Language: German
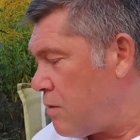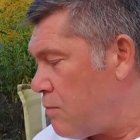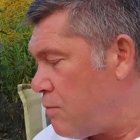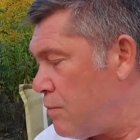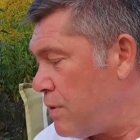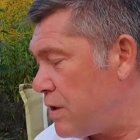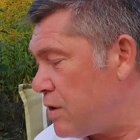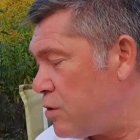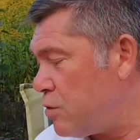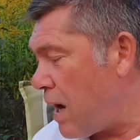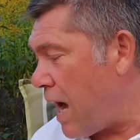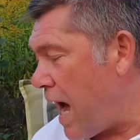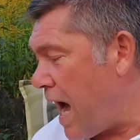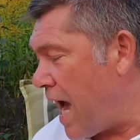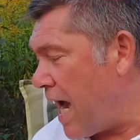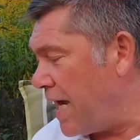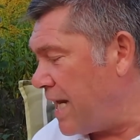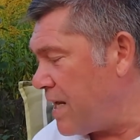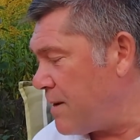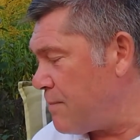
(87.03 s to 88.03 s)
mit nur
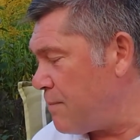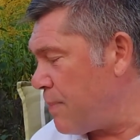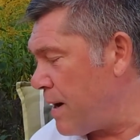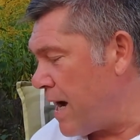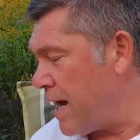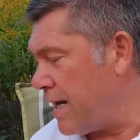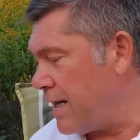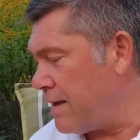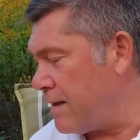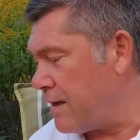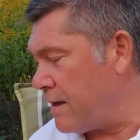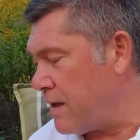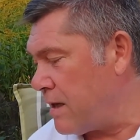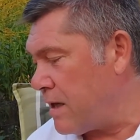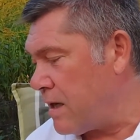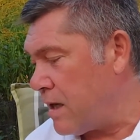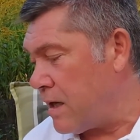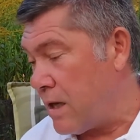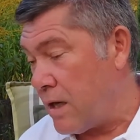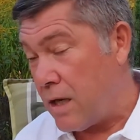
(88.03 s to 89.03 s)
einem Bein
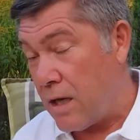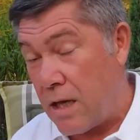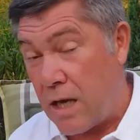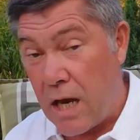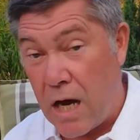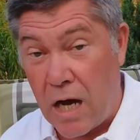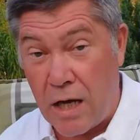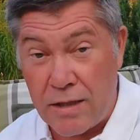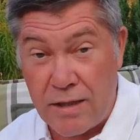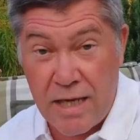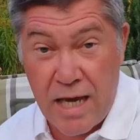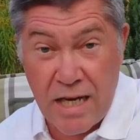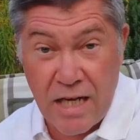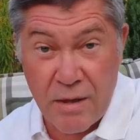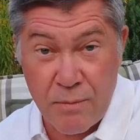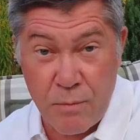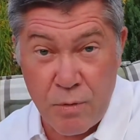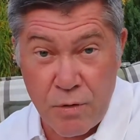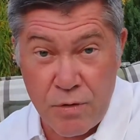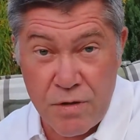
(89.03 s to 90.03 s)
er hatte
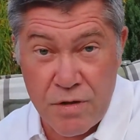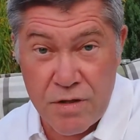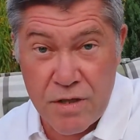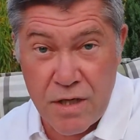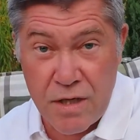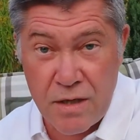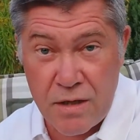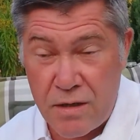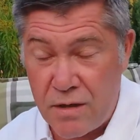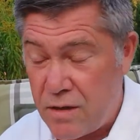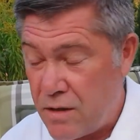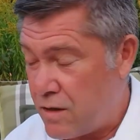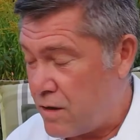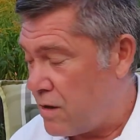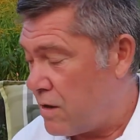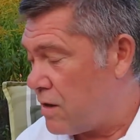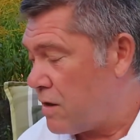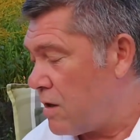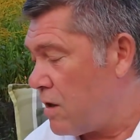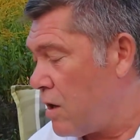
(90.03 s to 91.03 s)
eine Mütze
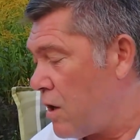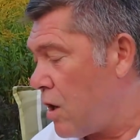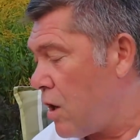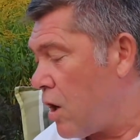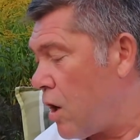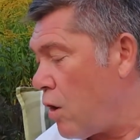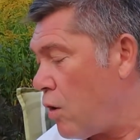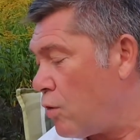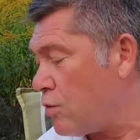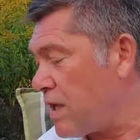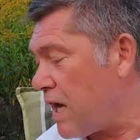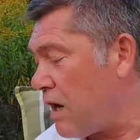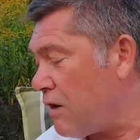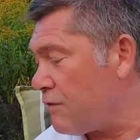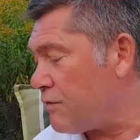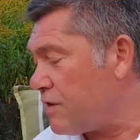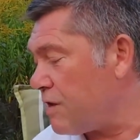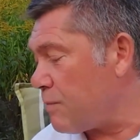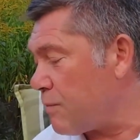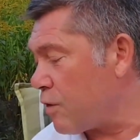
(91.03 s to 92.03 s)
und
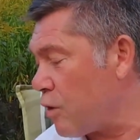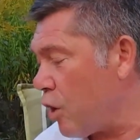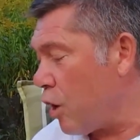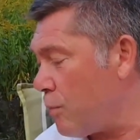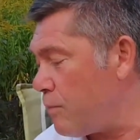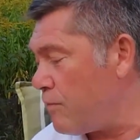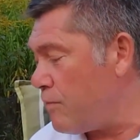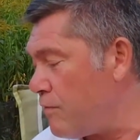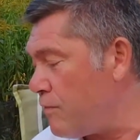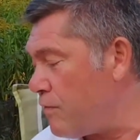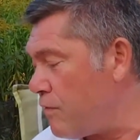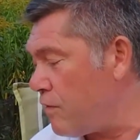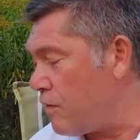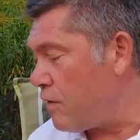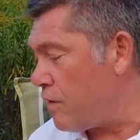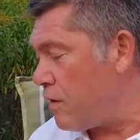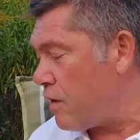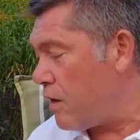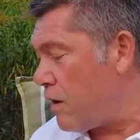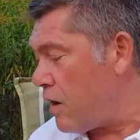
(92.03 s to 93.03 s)
auf dem Kopf
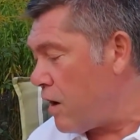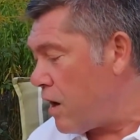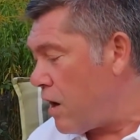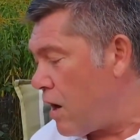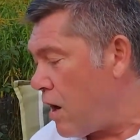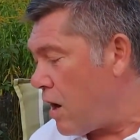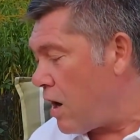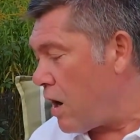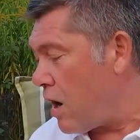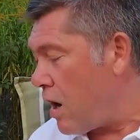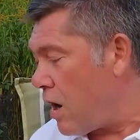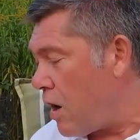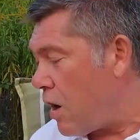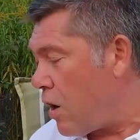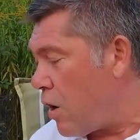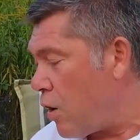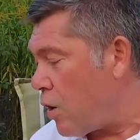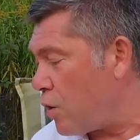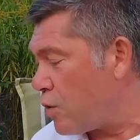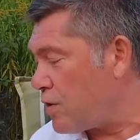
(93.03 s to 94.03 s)

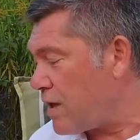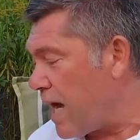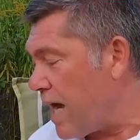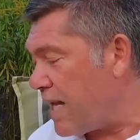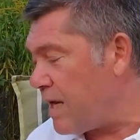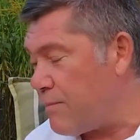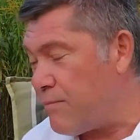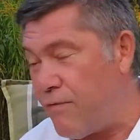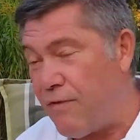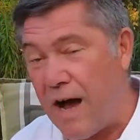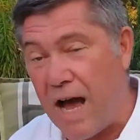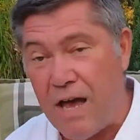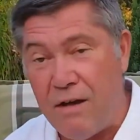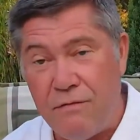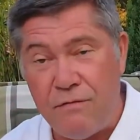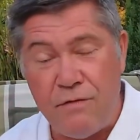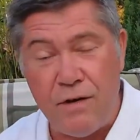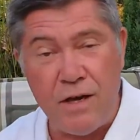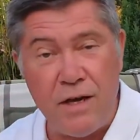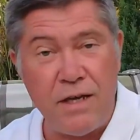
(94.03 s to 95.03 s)
und eine
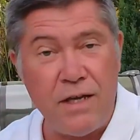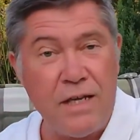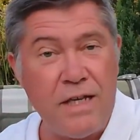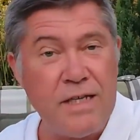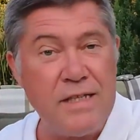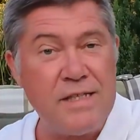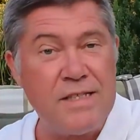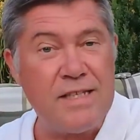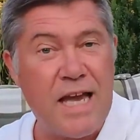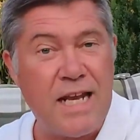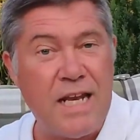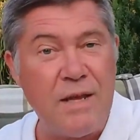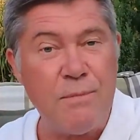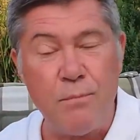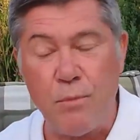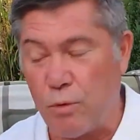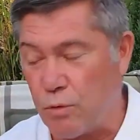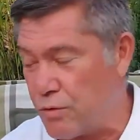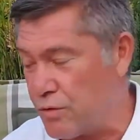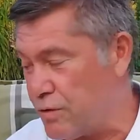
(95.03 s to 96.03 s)
Pfeife in seinem
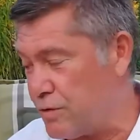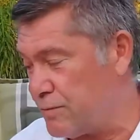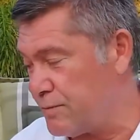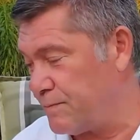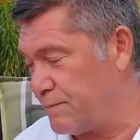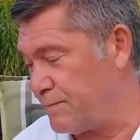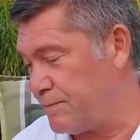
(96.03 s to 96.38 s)
Mund.